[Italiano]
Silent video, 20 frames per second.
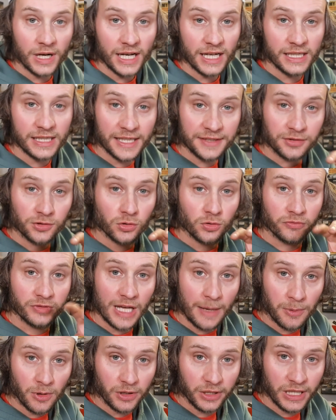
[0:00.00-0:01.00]
raga, adesso vi
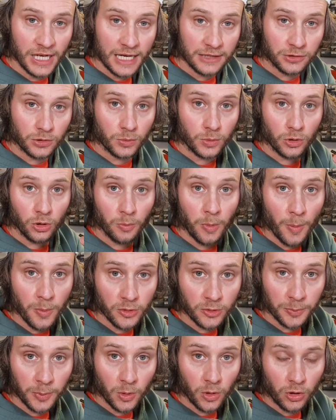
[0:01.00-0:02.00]
apro anche l'altro, quello un po' più
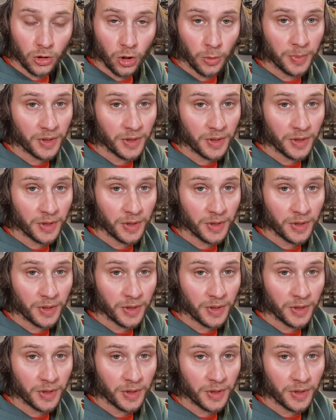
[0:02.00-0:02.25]
sporco,